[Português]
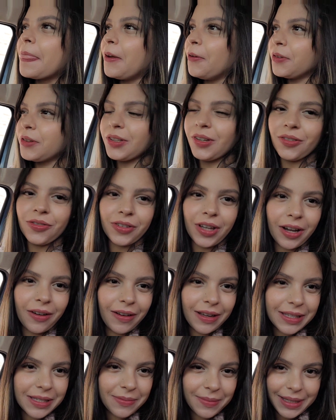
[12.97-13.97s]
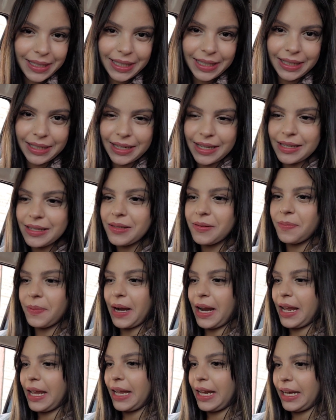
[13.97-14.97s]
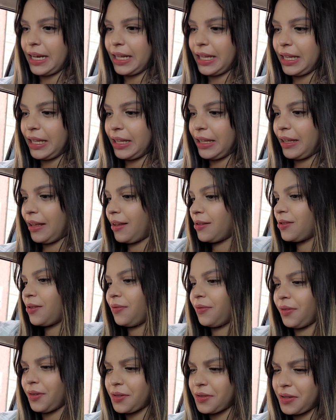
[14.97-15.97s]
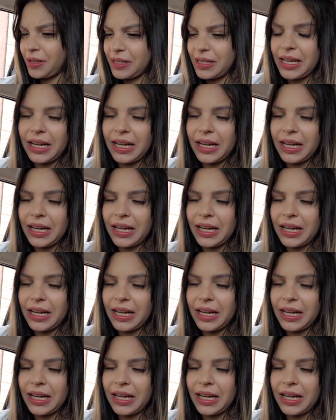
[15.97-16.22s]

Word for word: Ontem eu fiquei com as meninas Pra ele resolver umas coisas